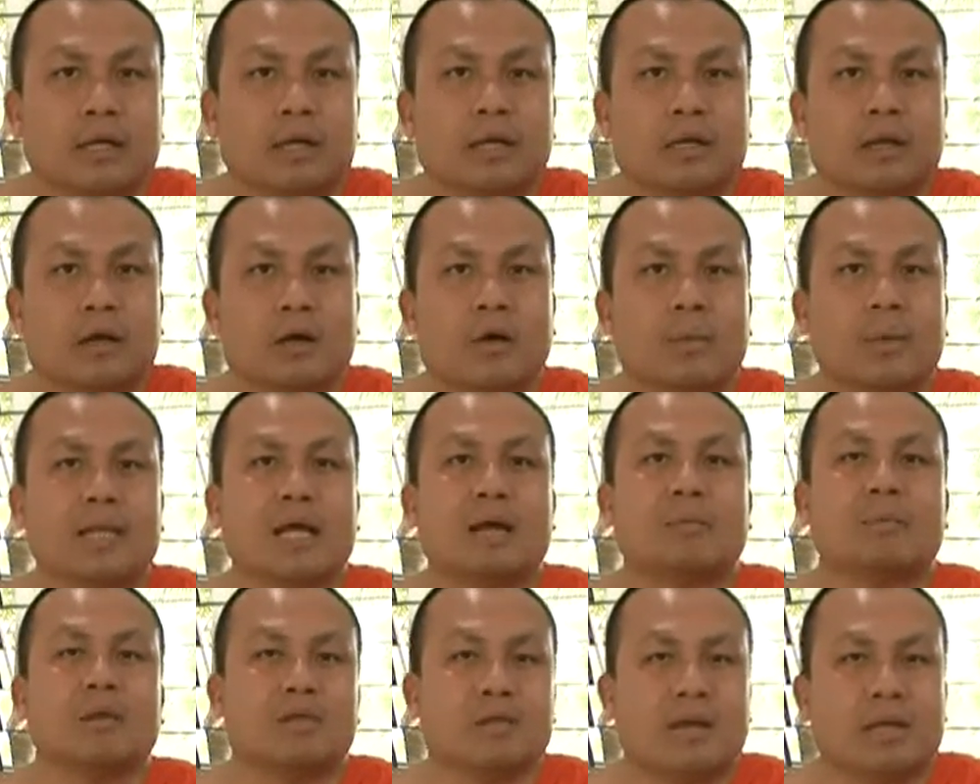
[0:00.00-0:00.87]
แล้วก็ไป
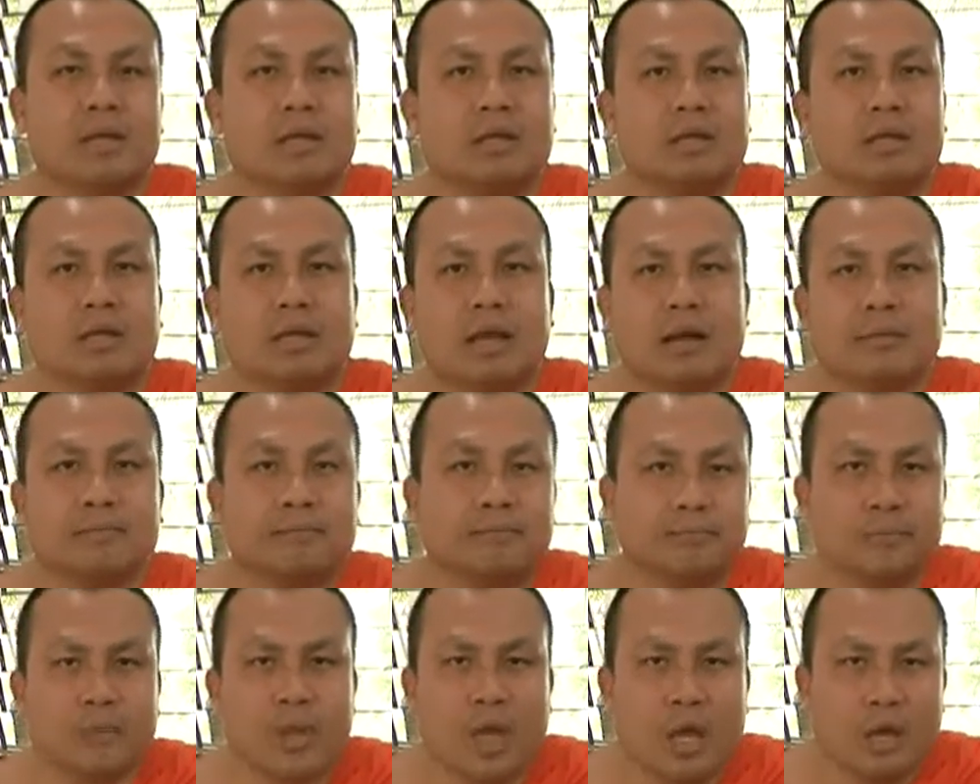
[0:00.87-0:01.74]
ตั้งบริษัทนี้
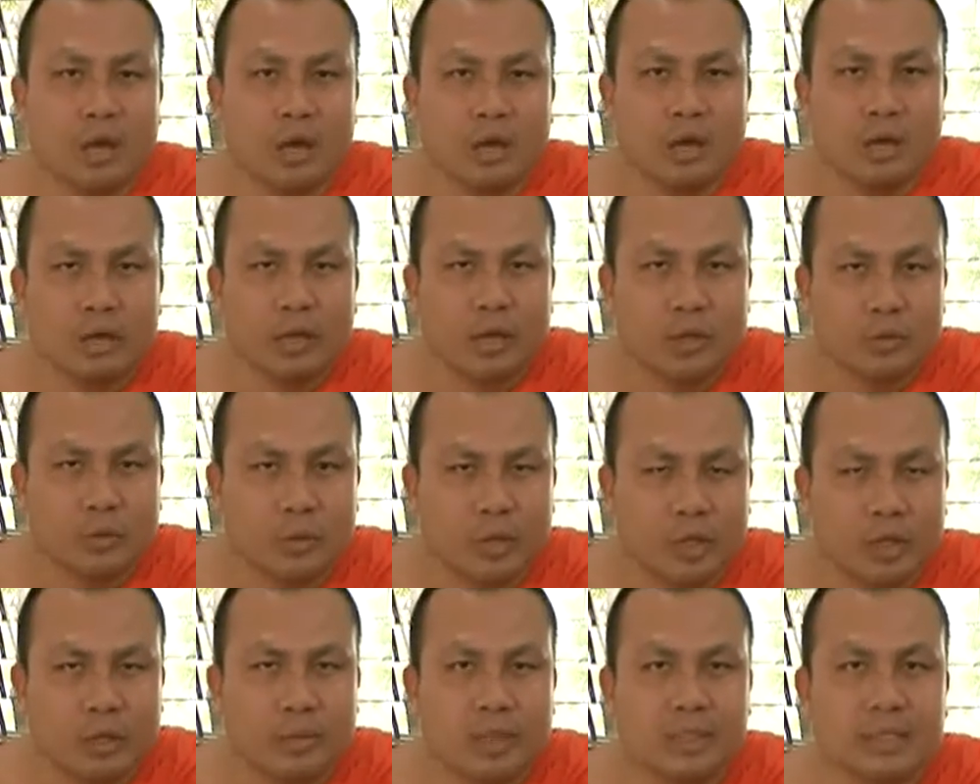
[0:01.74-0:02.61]
ทำการ์ตูน
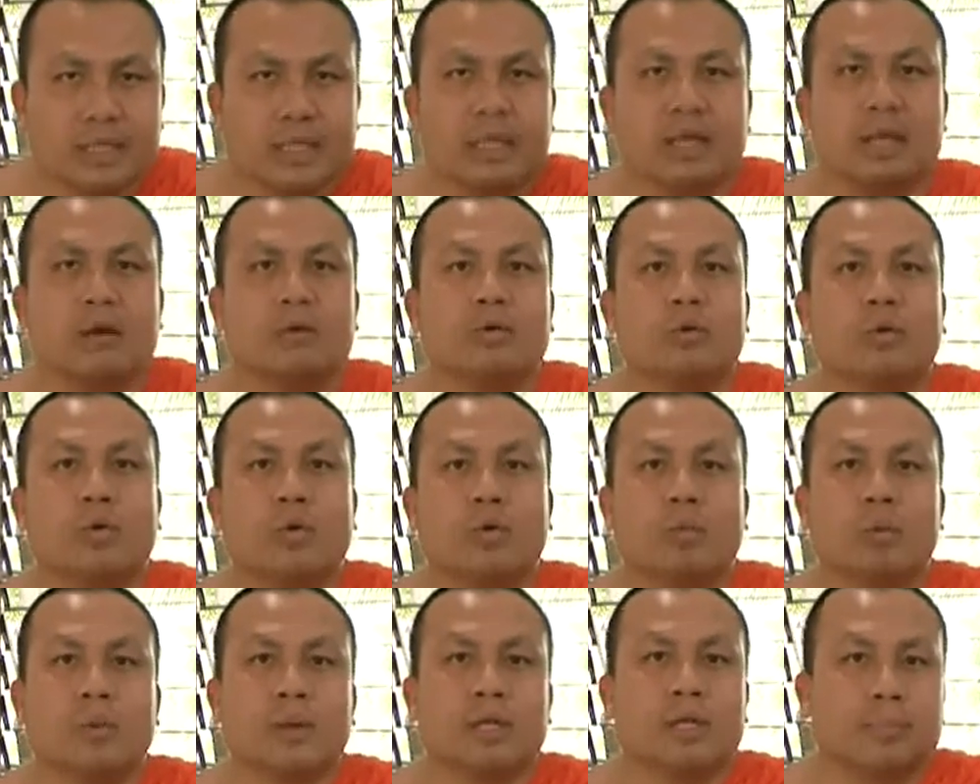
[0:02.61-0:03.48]
แอนิเมชันให้เราดู
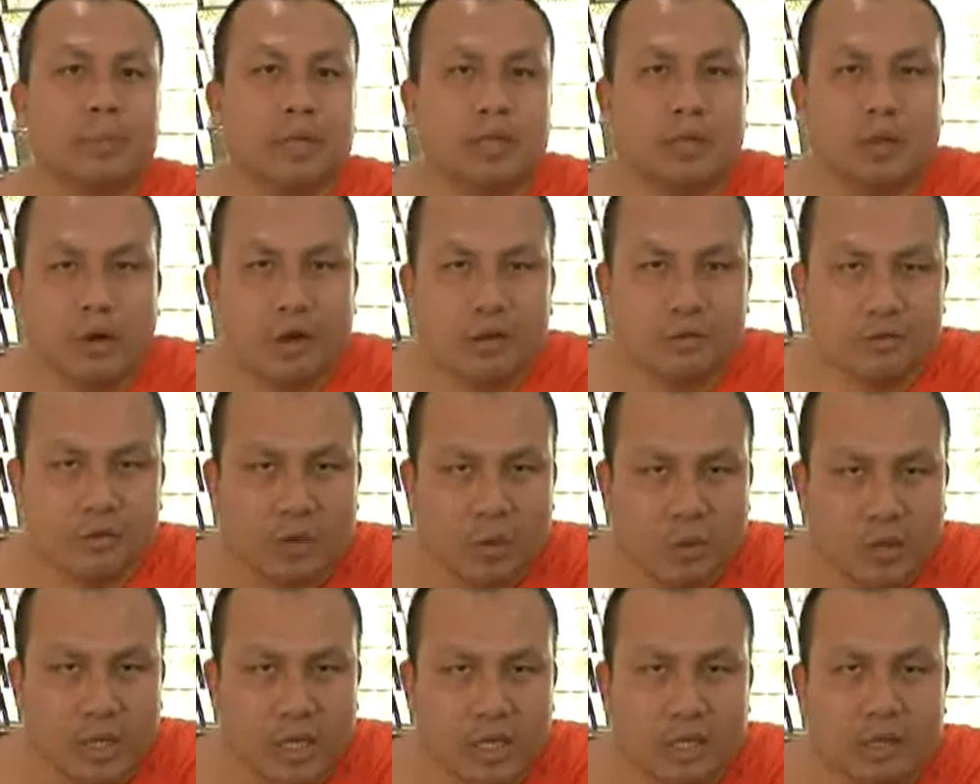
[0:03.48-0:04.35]
ไม่ว่าจะเป็น Toy
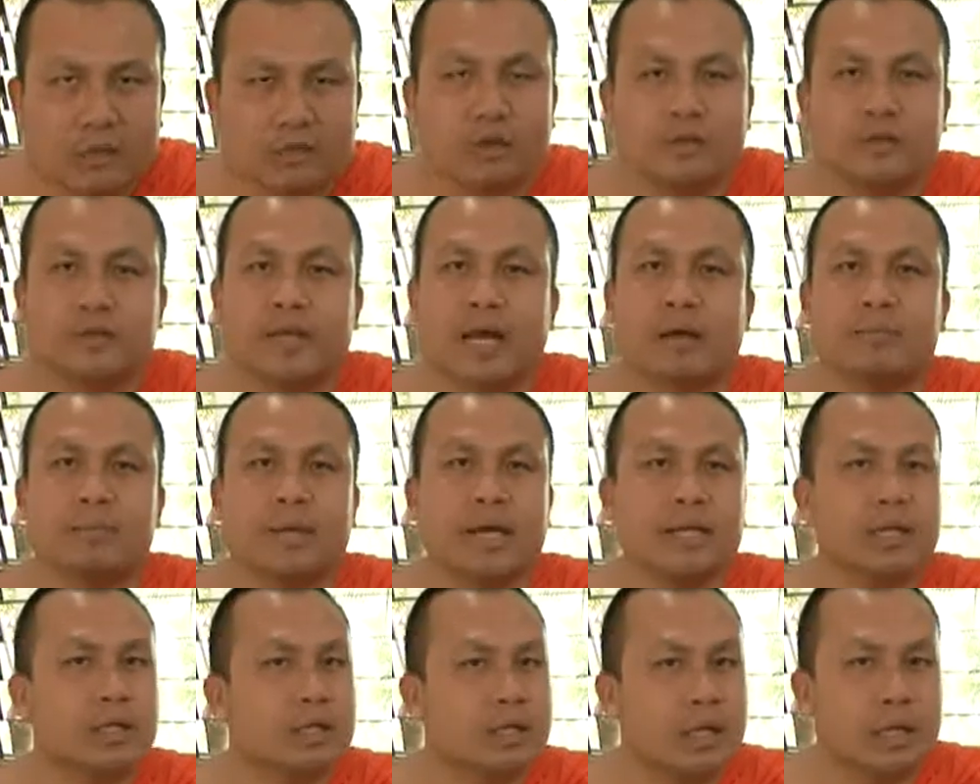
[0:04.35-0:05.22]
Story หนึ่ง สอง สาม
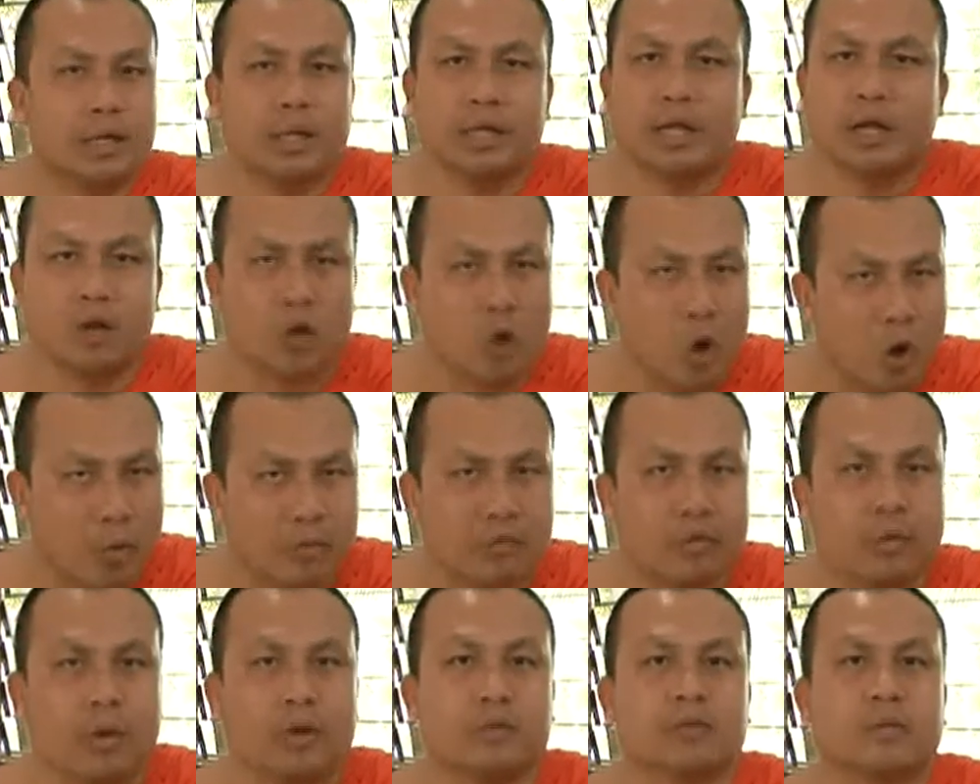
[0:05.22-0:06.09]
ได้ทั้งเงินได้ทั้งกล่องป
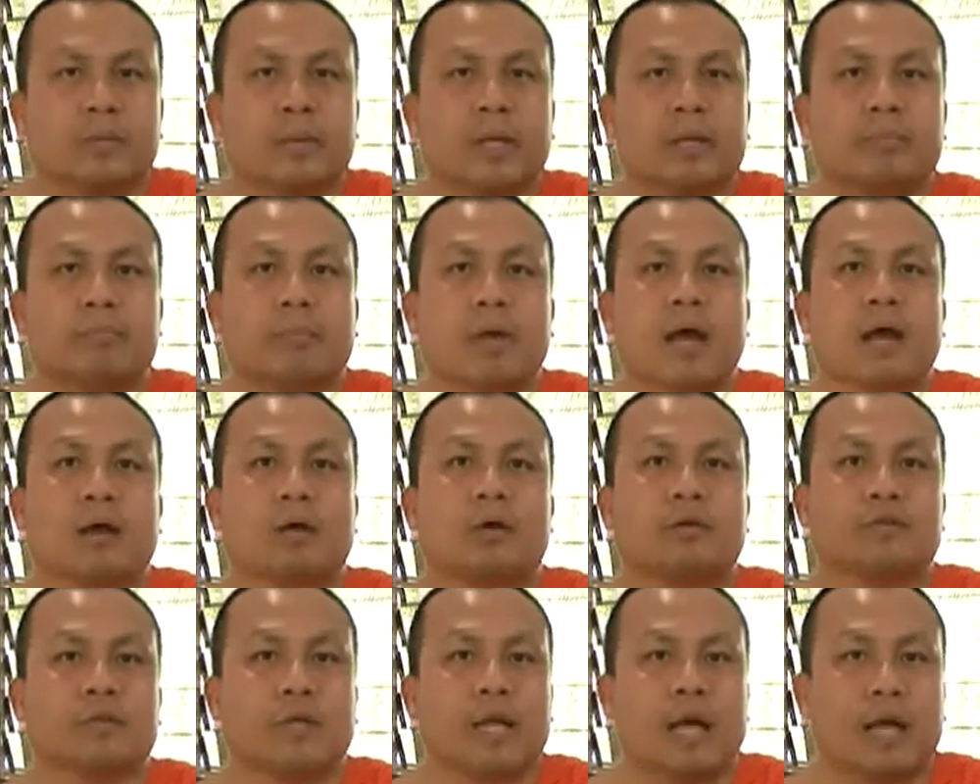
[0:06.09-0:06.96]
ระสบความสำเร็จมาก
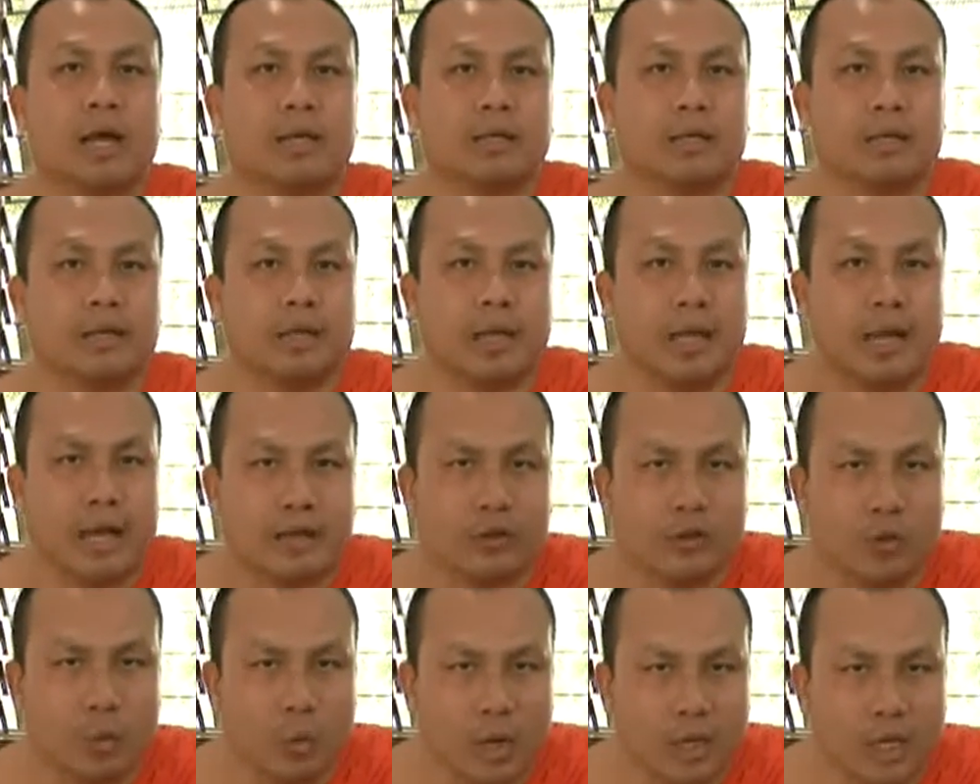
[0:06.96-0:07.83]
ออสการ์เยอะแยะหลา
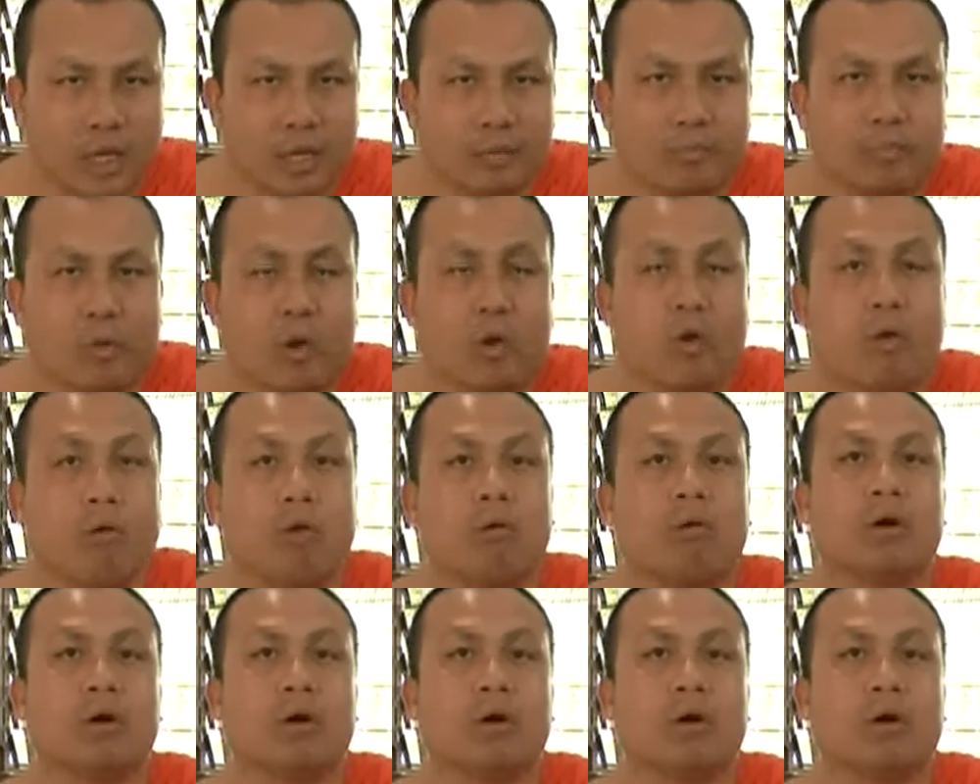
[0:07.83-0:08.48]
ยตัวนีโม่